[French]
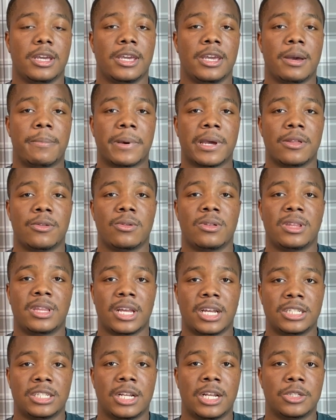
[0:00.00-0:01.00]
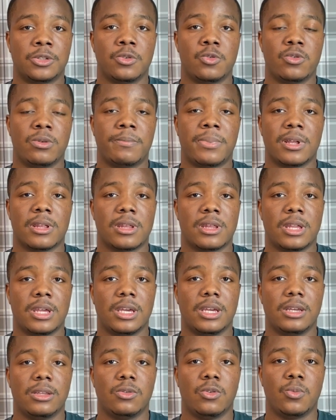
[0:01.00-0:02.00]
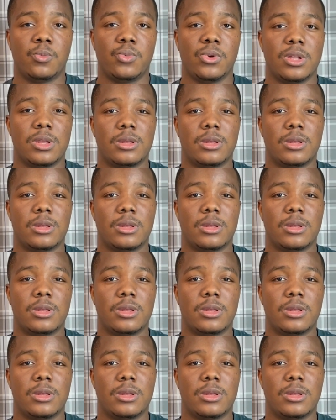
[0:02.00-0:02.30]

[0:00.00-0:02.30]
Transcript: et après ce stage-là, je suis passé depuis